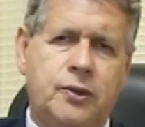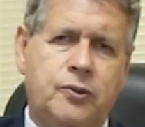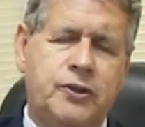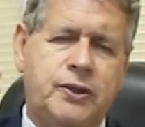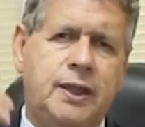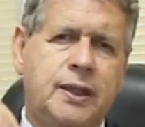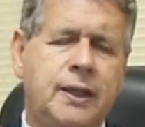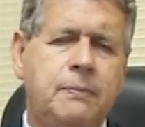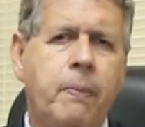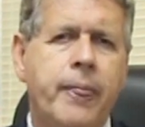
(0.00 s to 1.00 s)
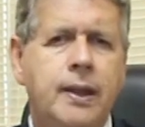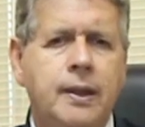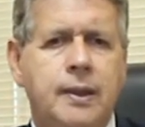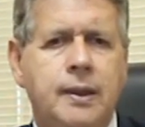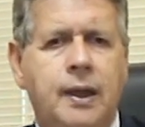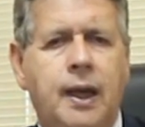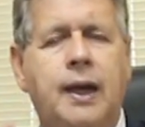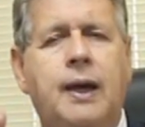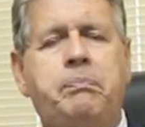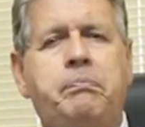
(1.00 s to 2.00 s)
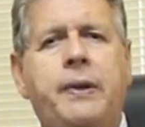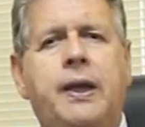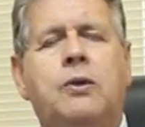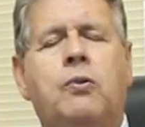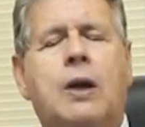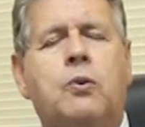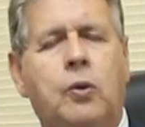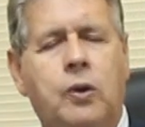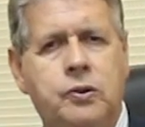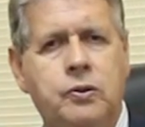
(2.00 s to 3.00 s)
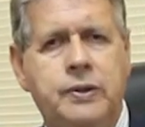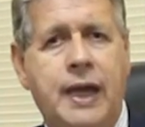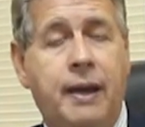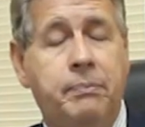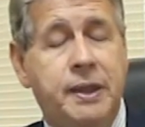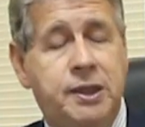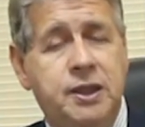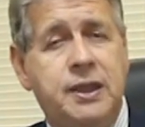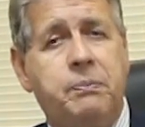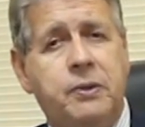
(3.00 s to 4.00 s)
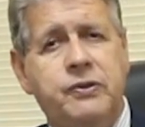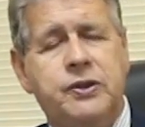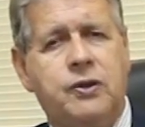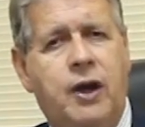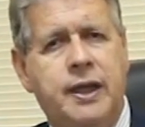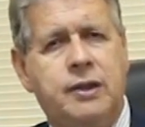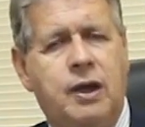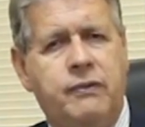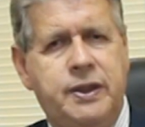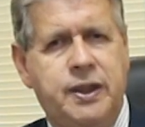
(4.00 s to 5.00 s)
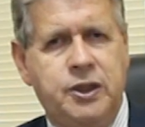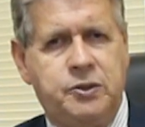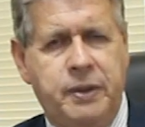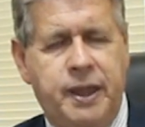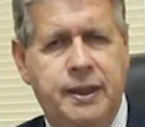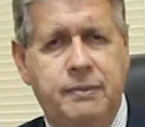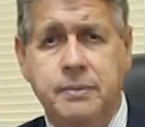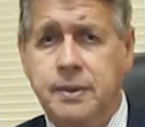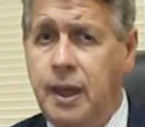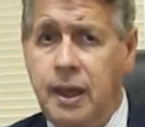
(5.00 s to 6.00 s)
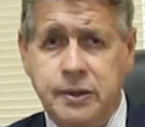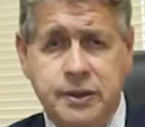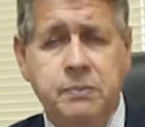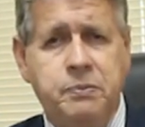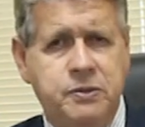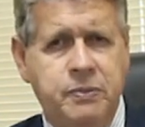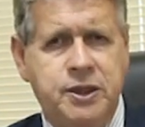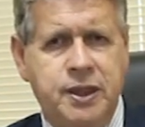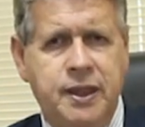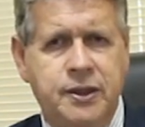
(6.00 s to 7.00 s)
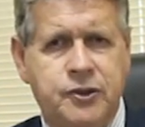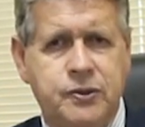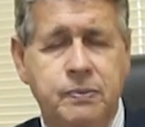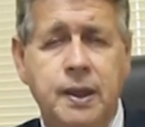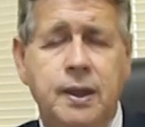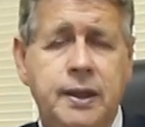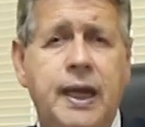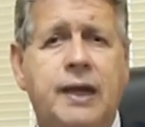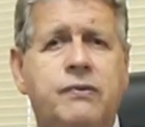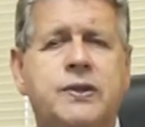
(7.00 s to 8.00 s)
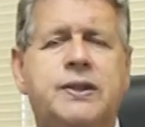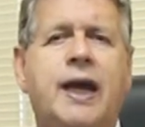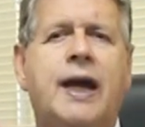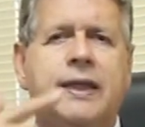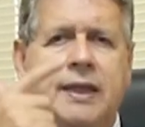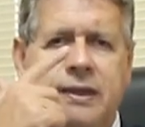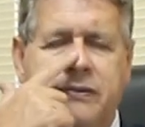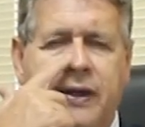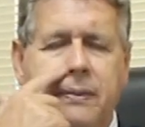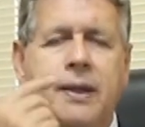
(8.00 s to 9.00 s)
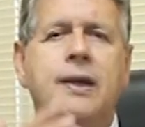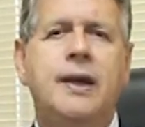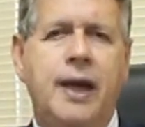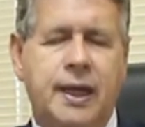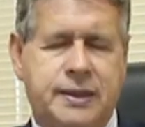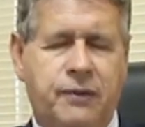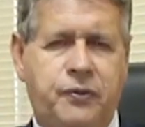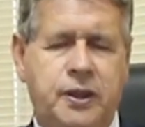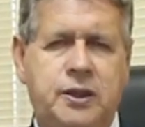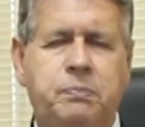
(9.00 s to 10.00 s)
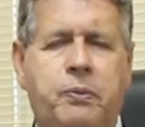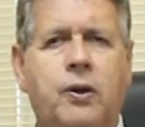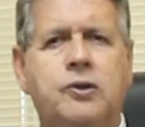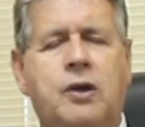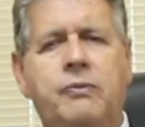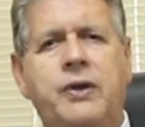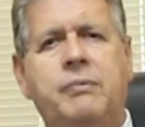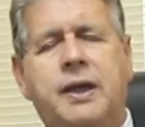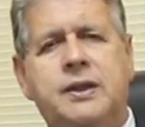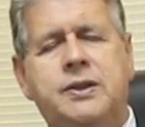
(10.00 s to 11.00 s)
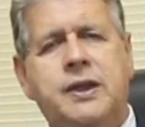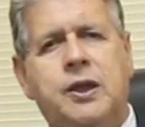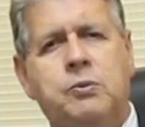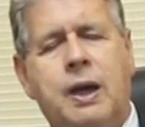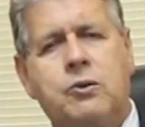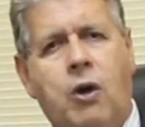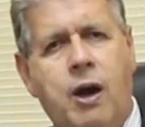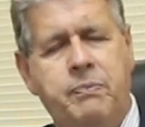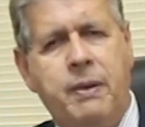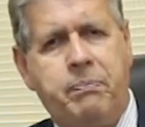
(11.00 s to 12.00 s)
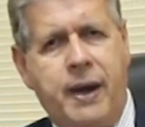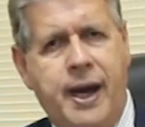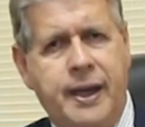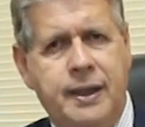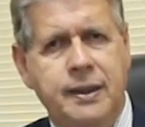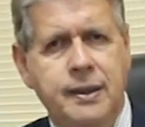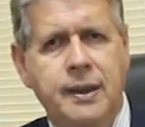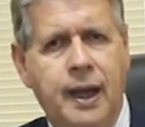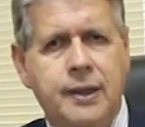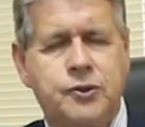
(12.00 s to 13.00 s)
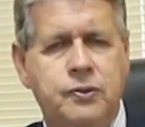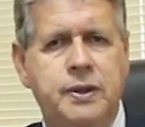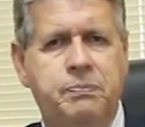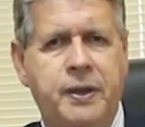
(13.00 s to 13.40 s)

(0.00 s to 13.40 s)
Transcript: reduzida ah, pelo acordo da medida provisória 936. Simplesmente é isso. E aí você arquiva essa folha de ponto, obviamente tendo uma cópia para a sua